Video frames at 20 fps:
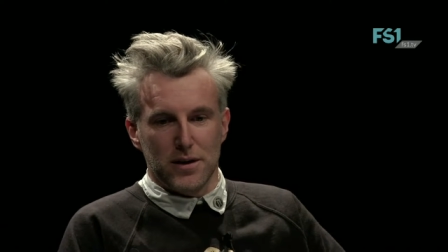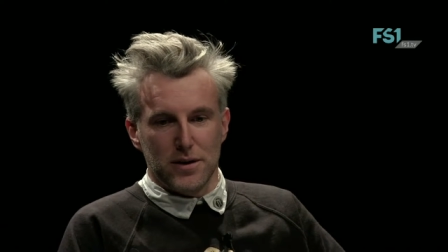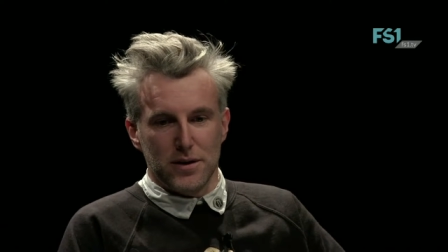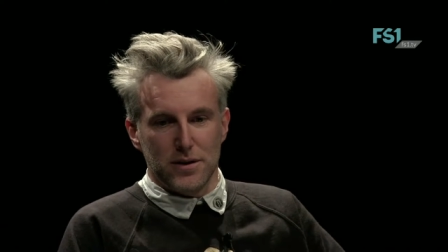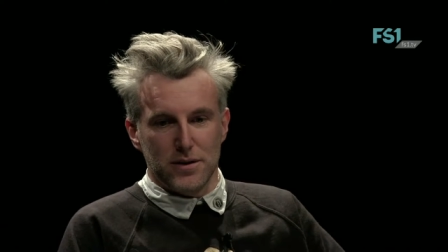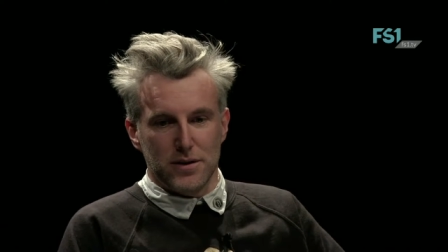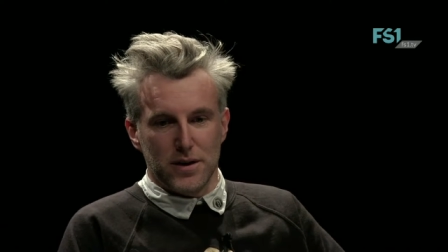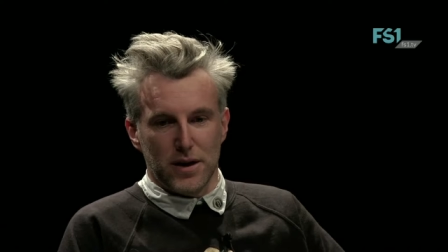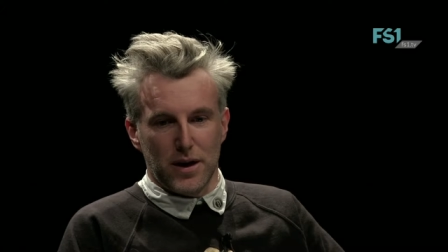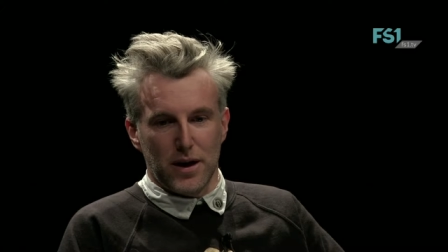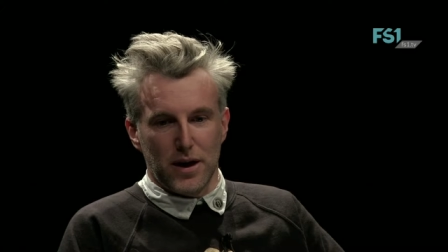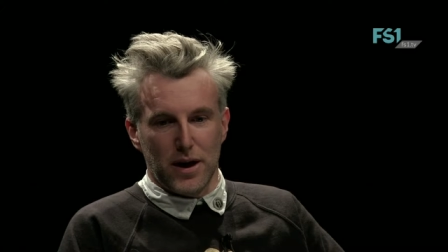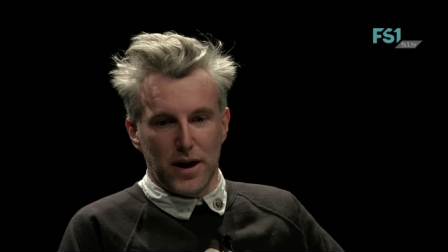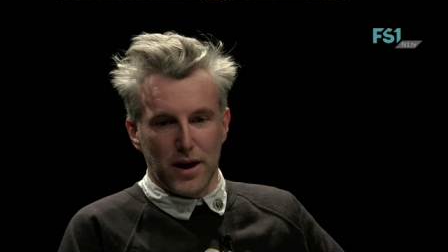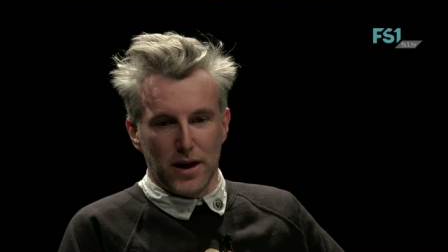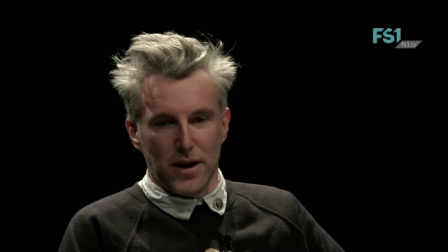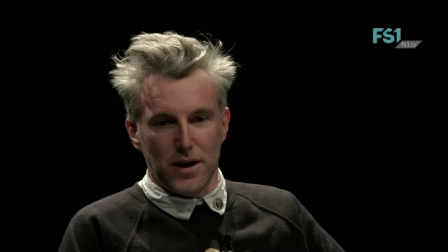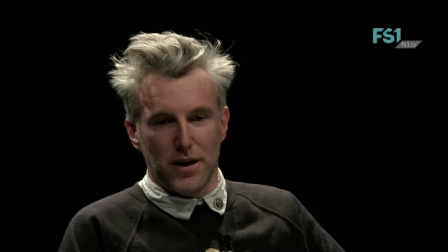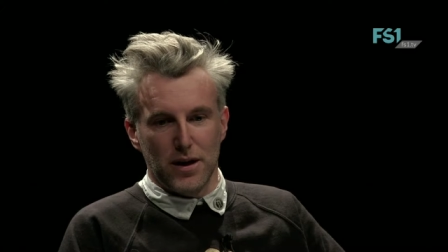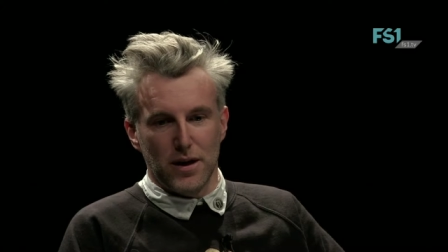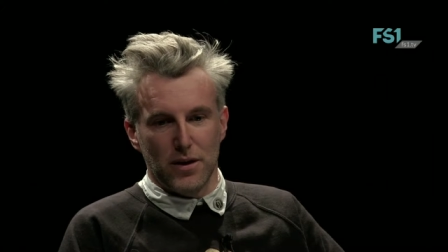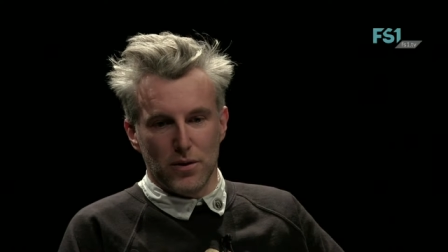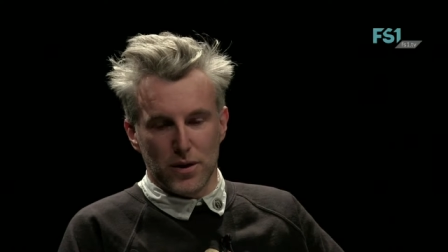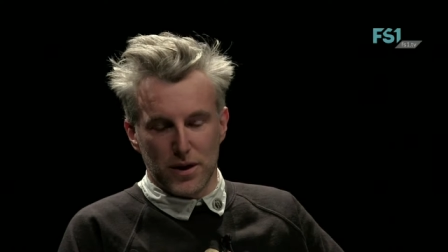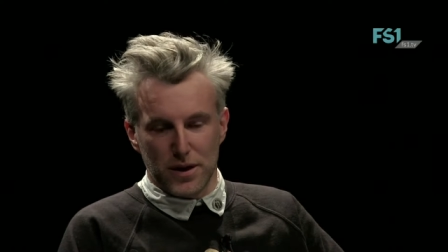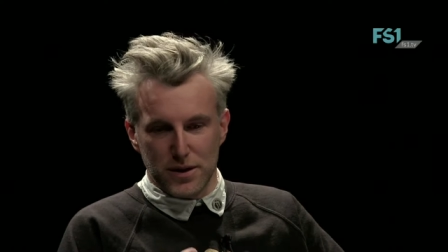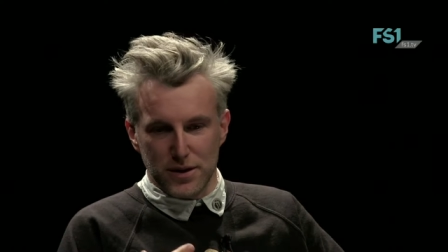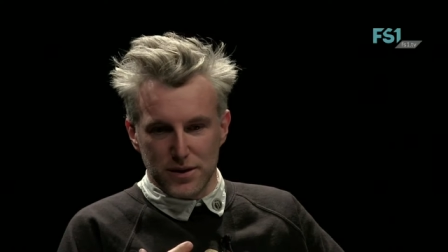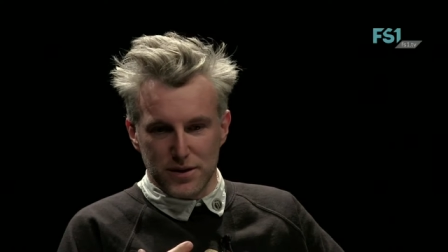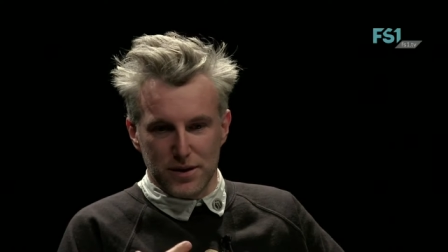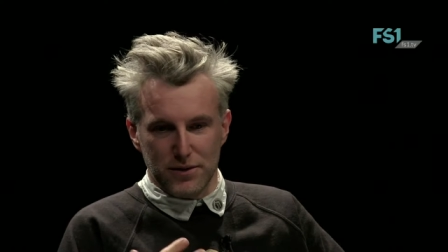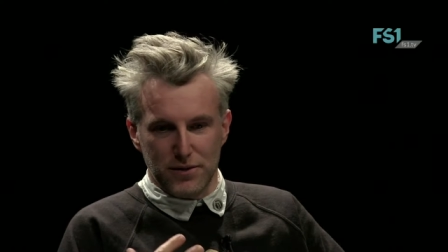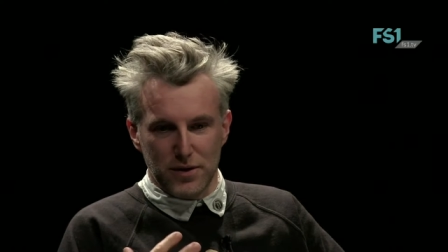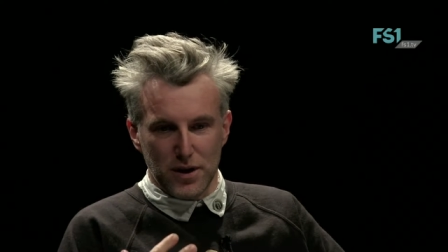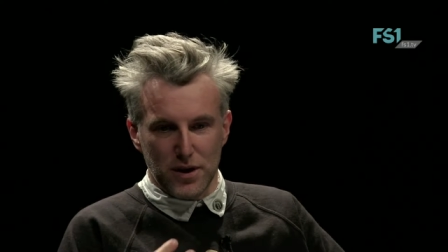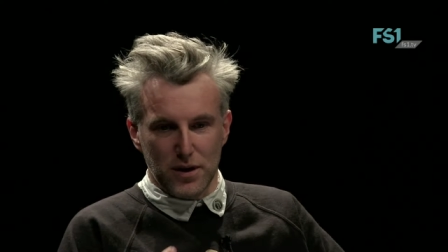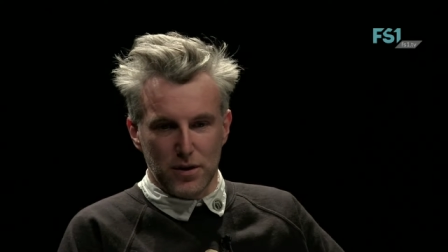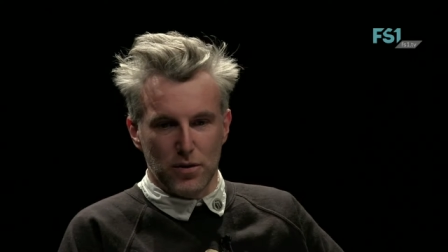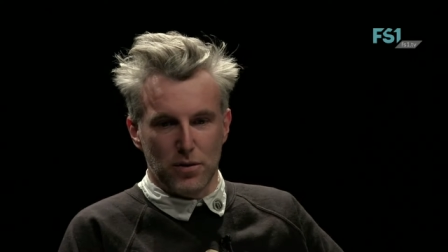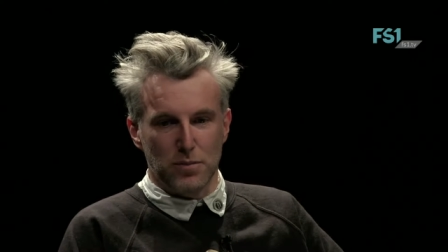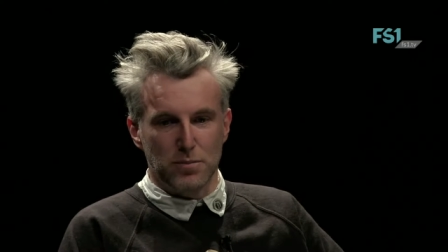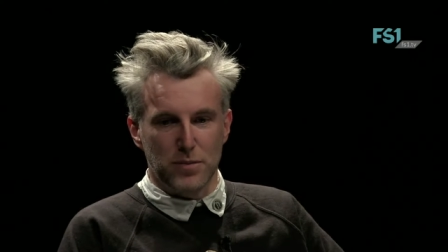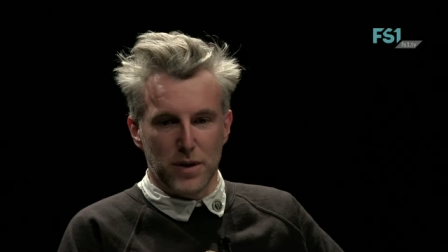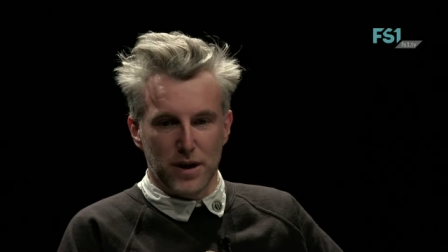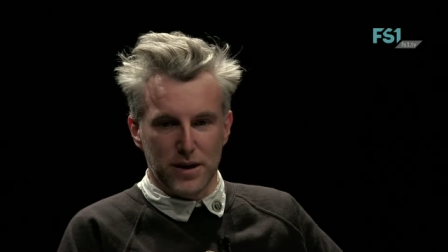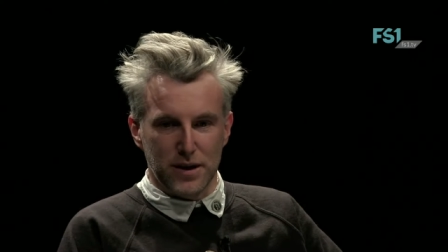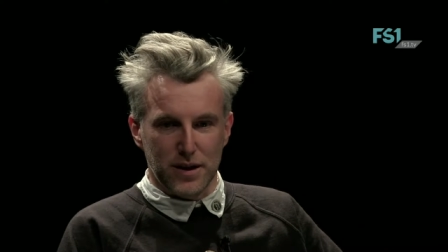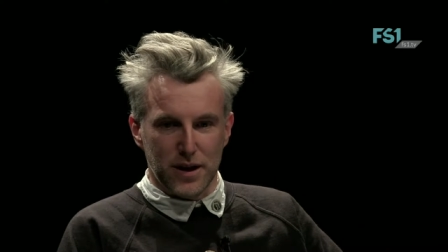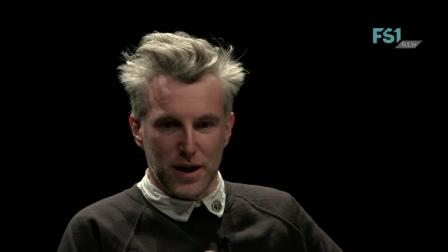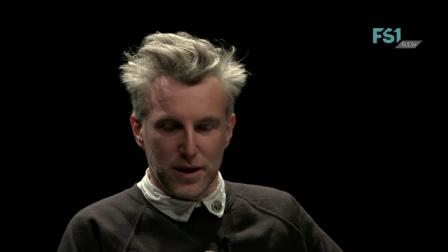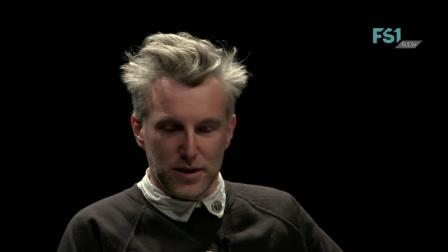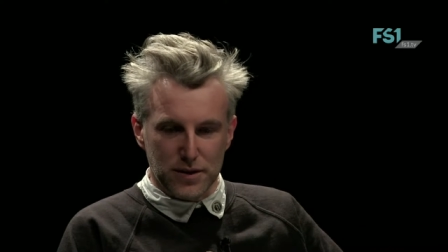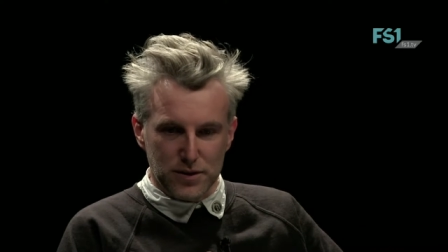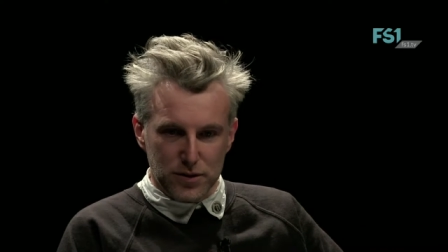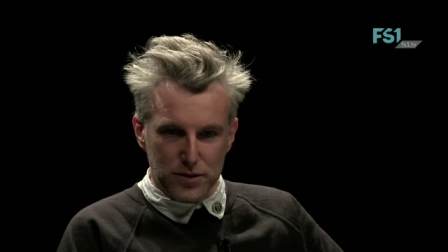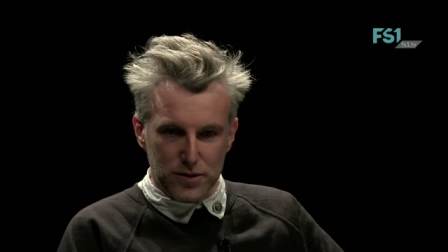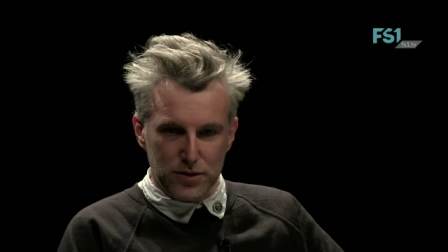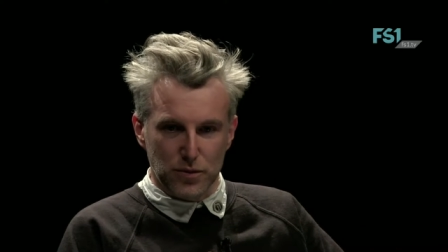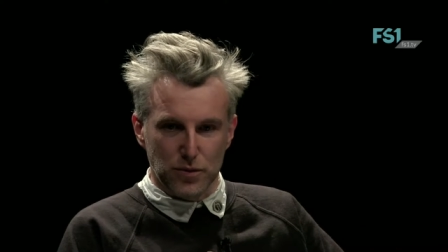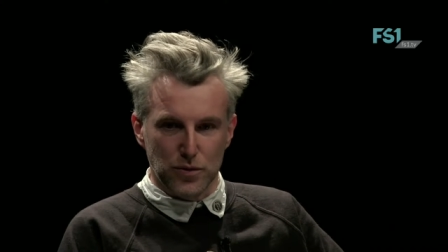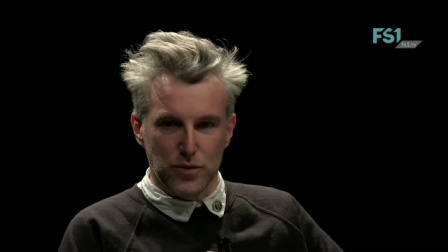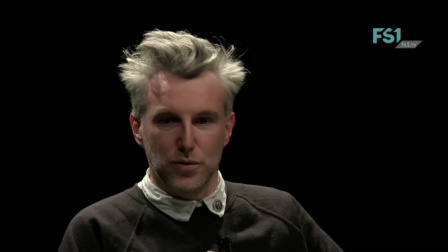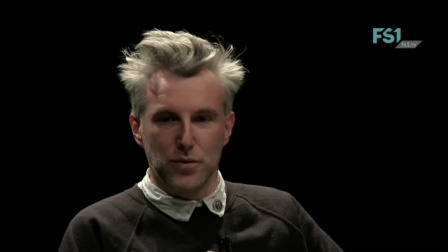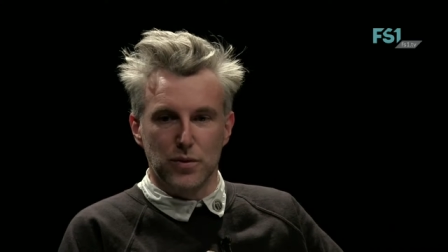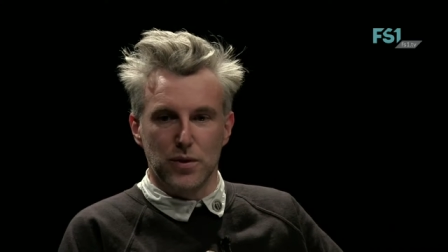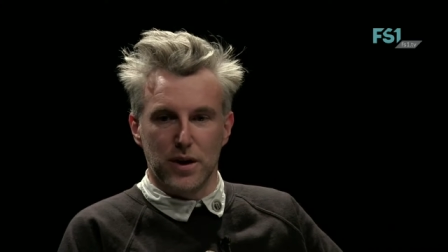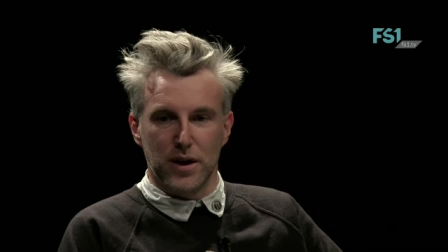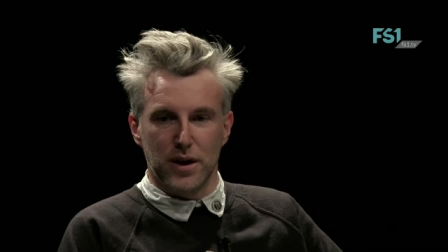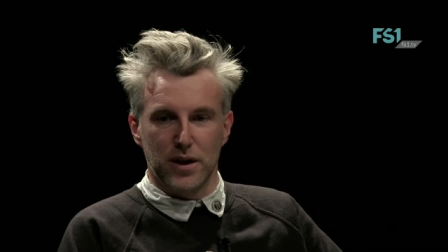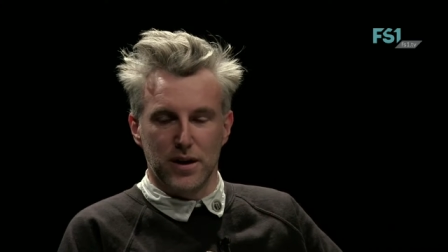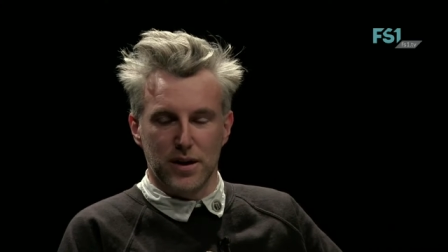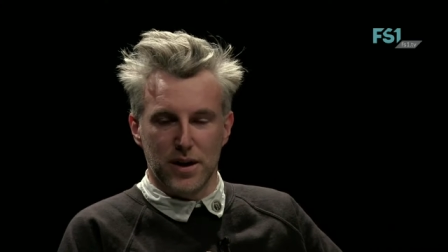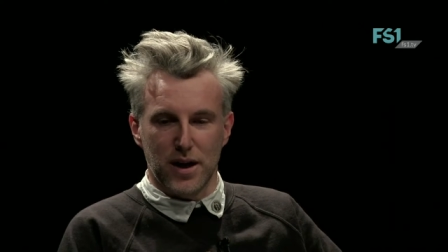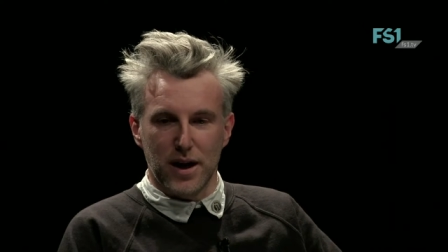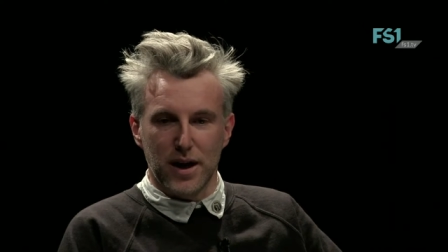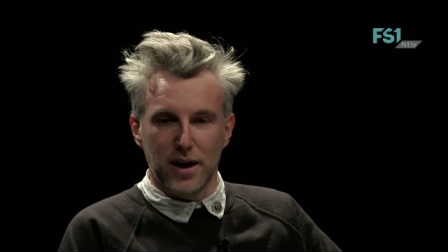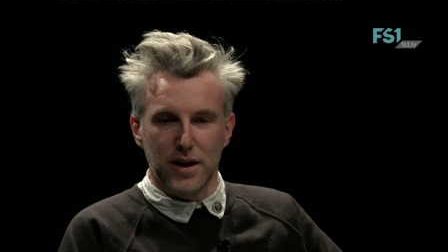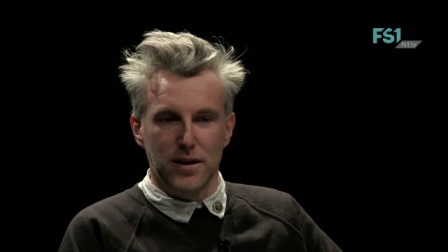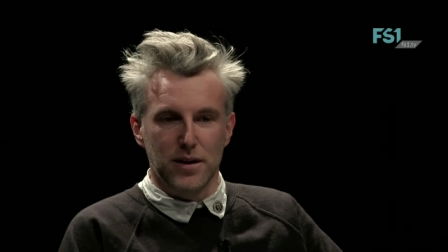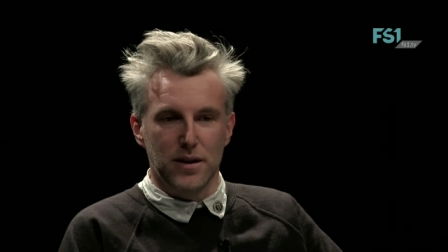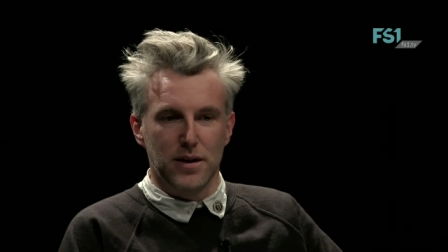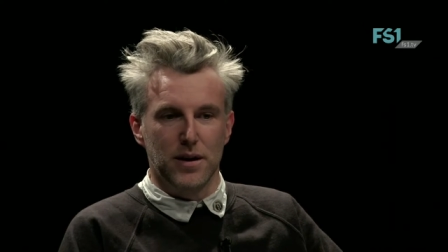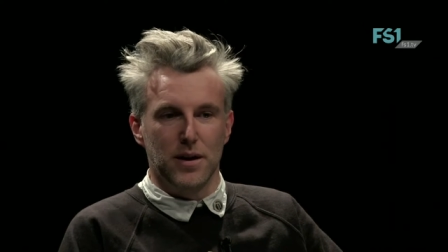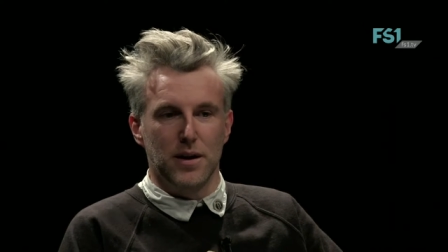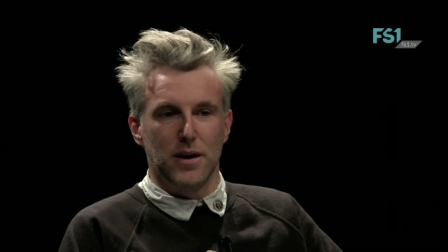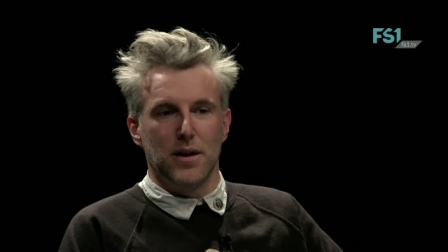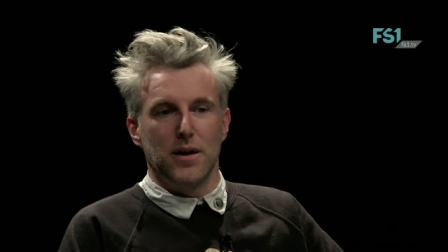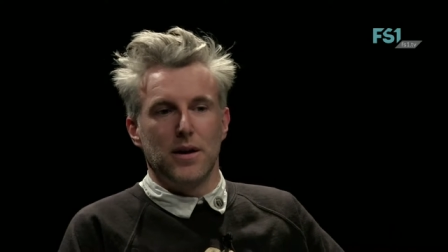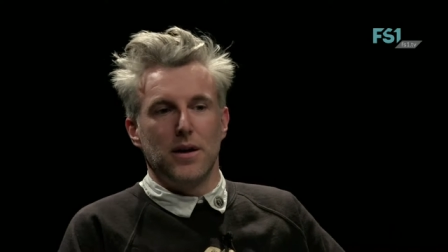diese Hacking oder diese, wie kommt man in eine Struktur hinein